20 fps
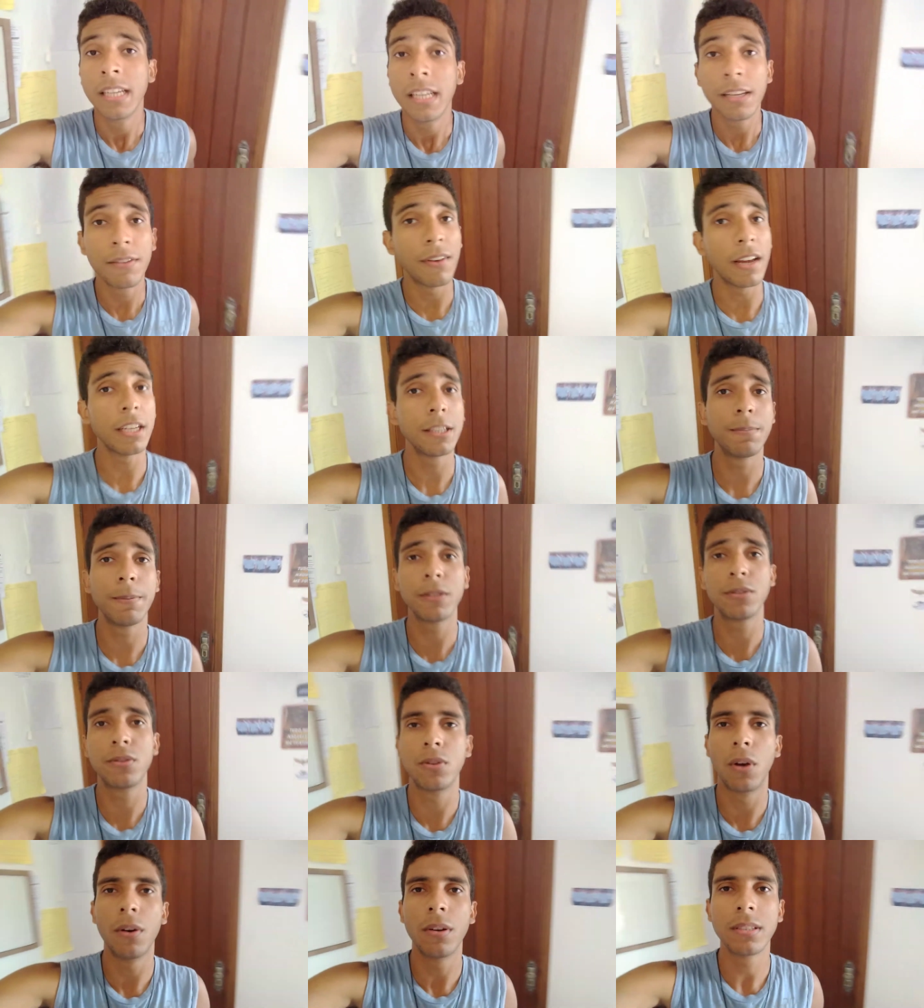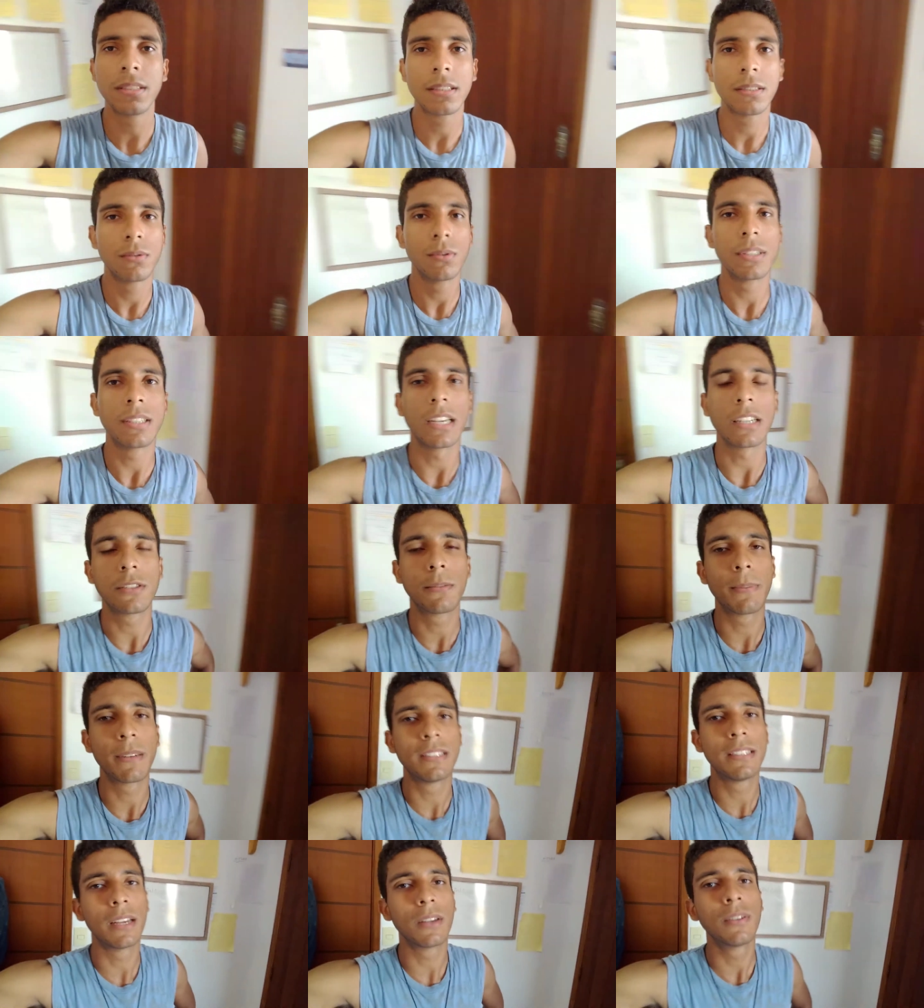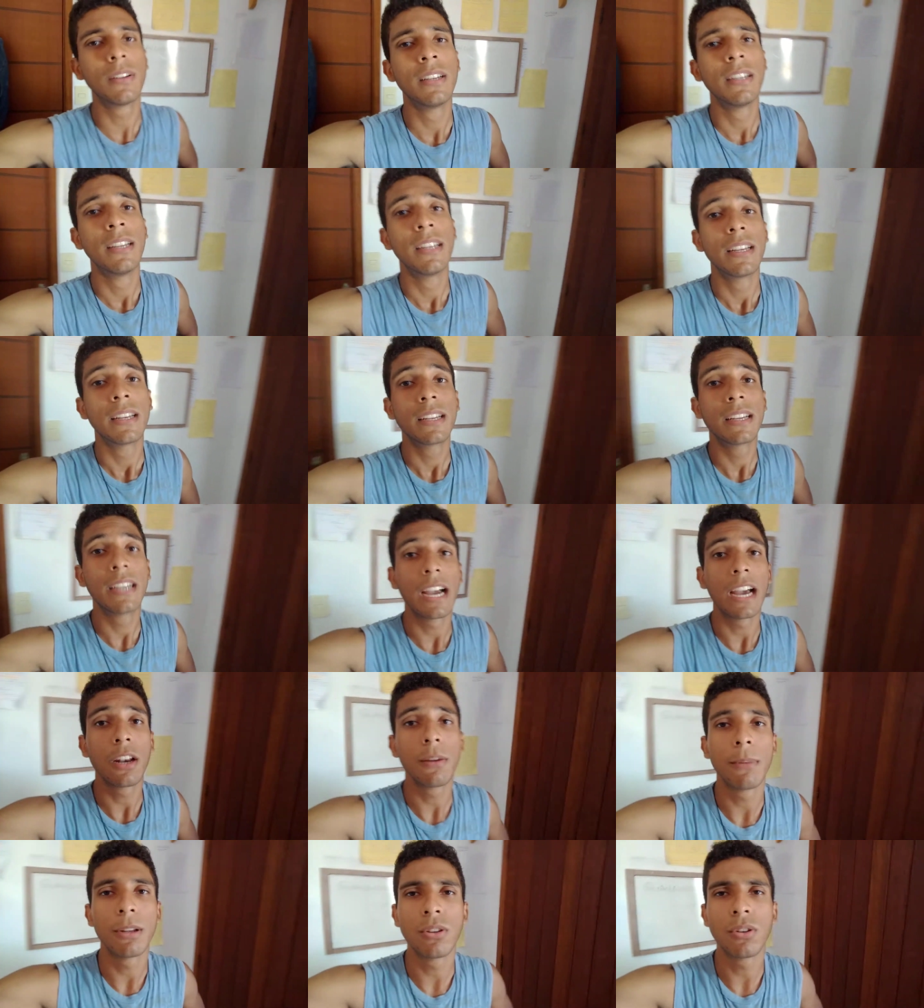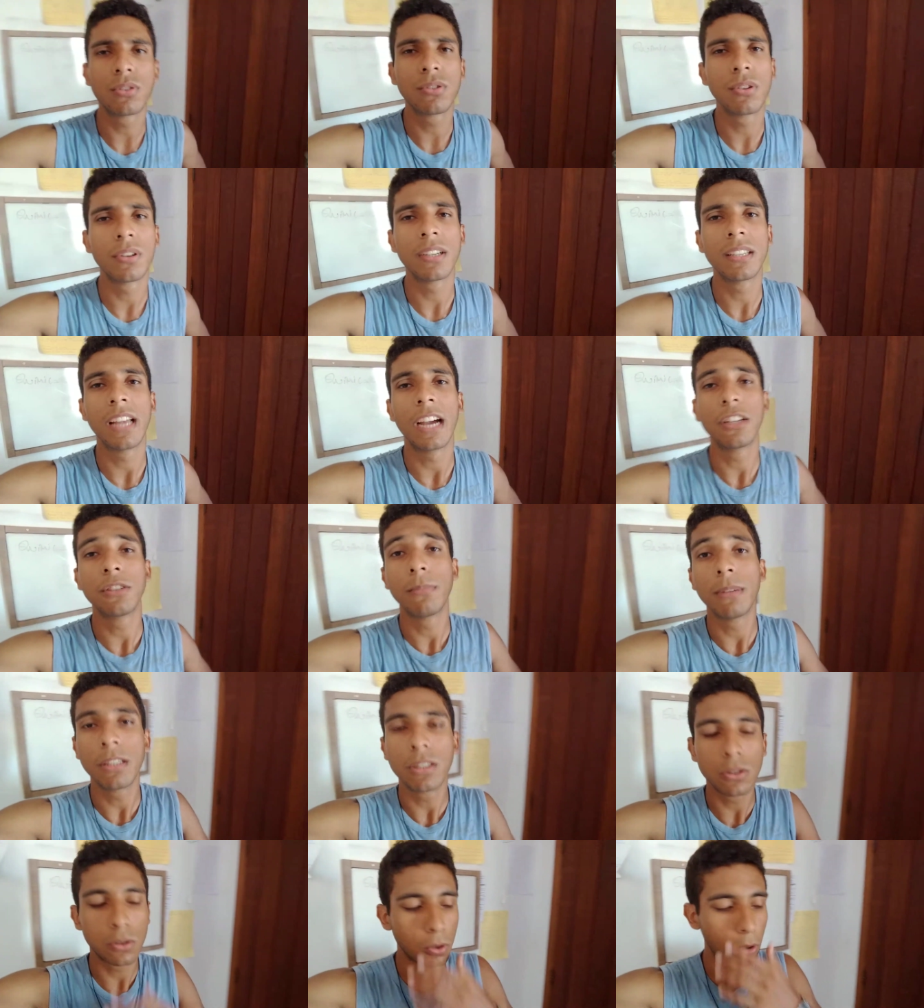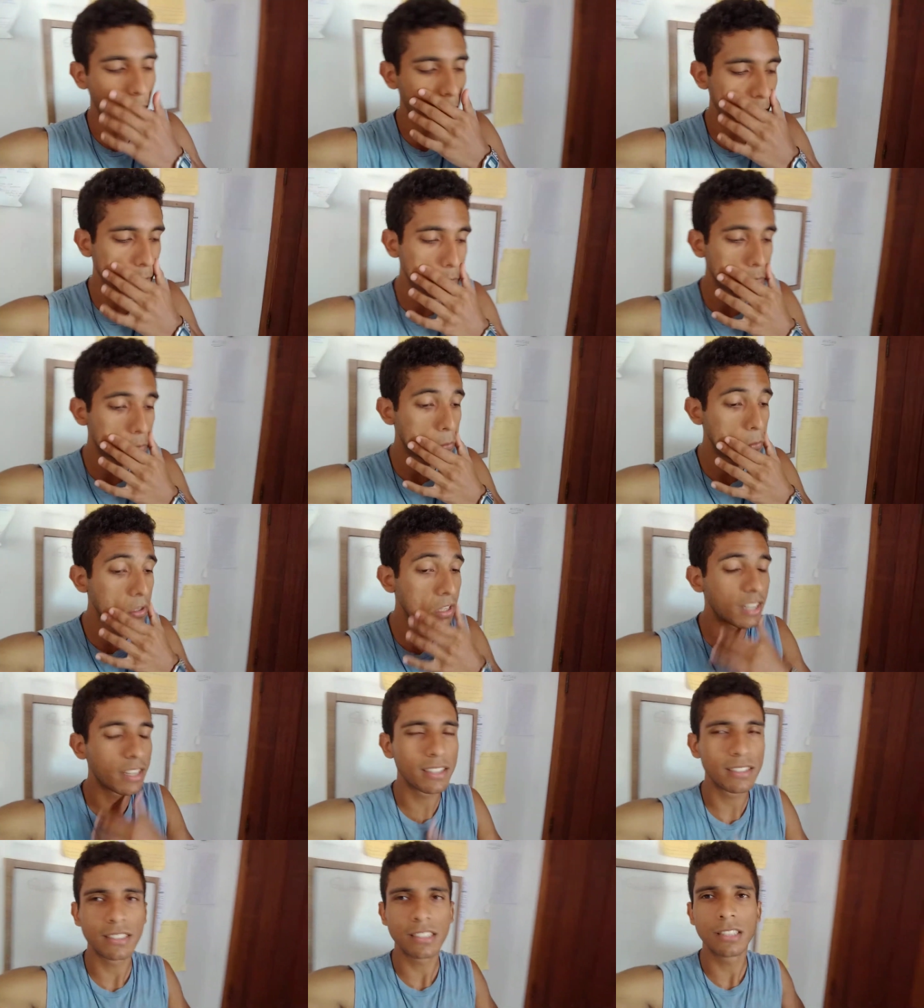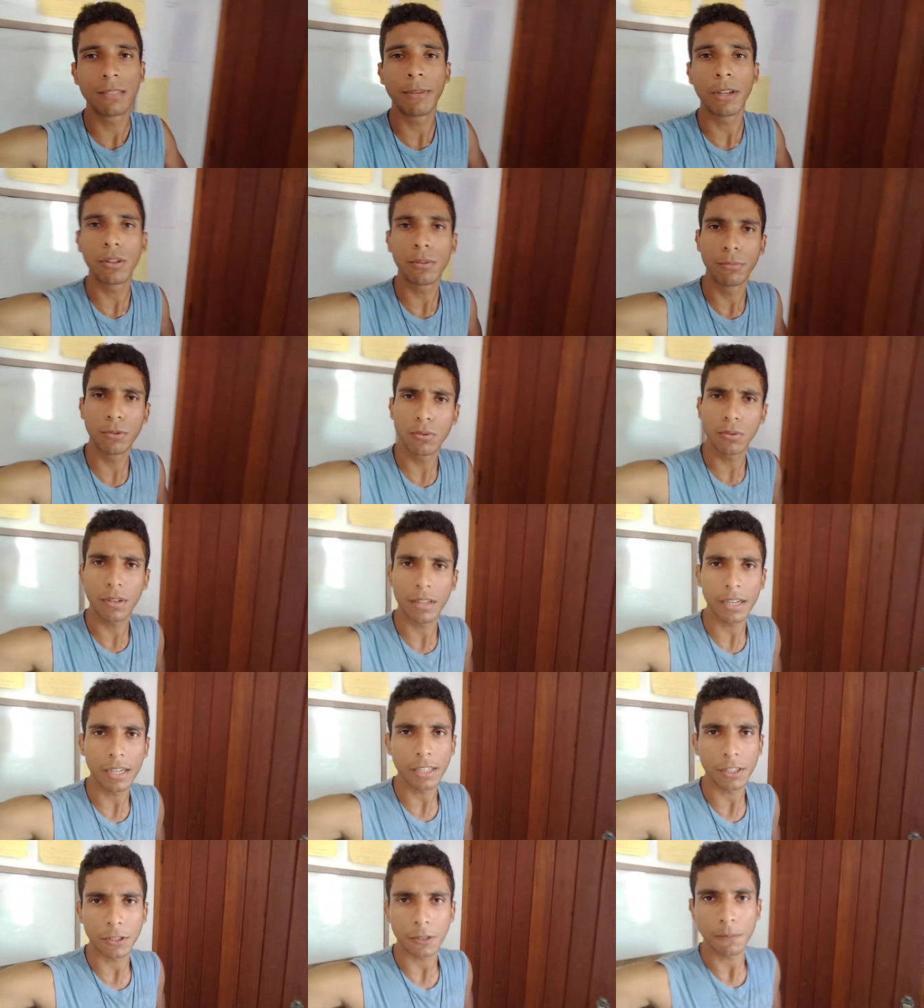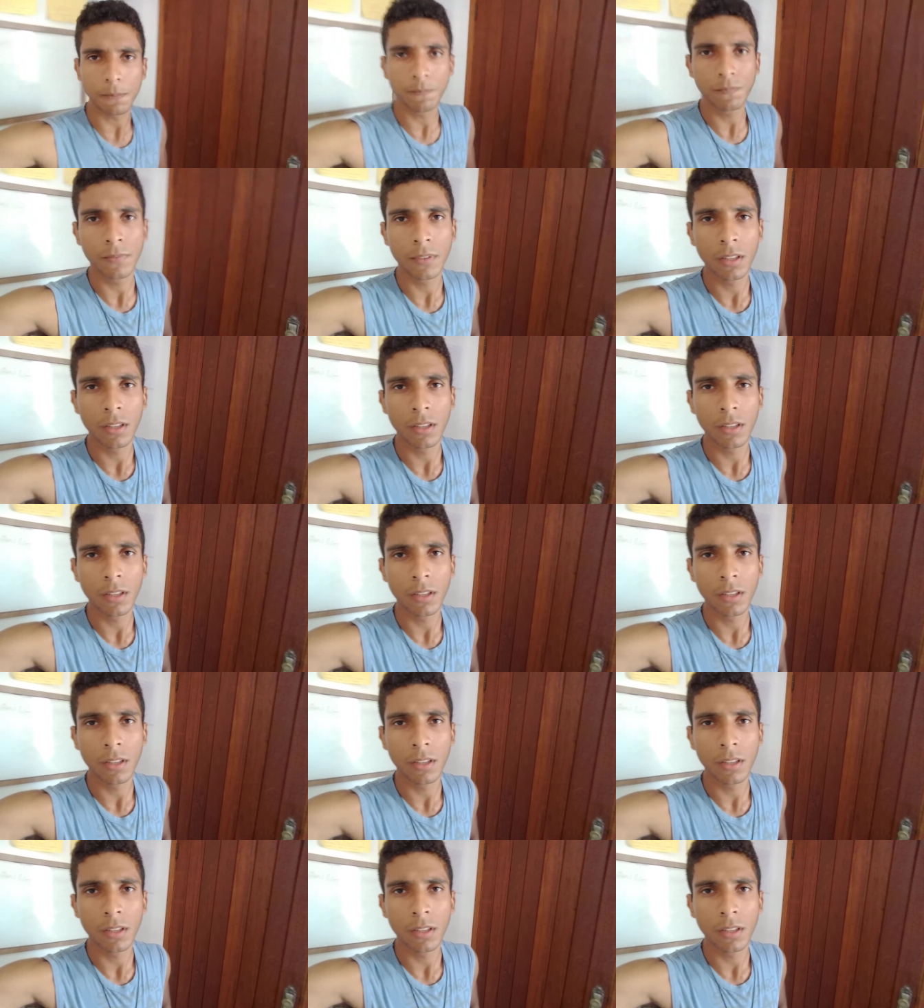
E várias pessoas do exército brasileiro ganharam uma notoriedade, uma história, um engrandecimento muito grande.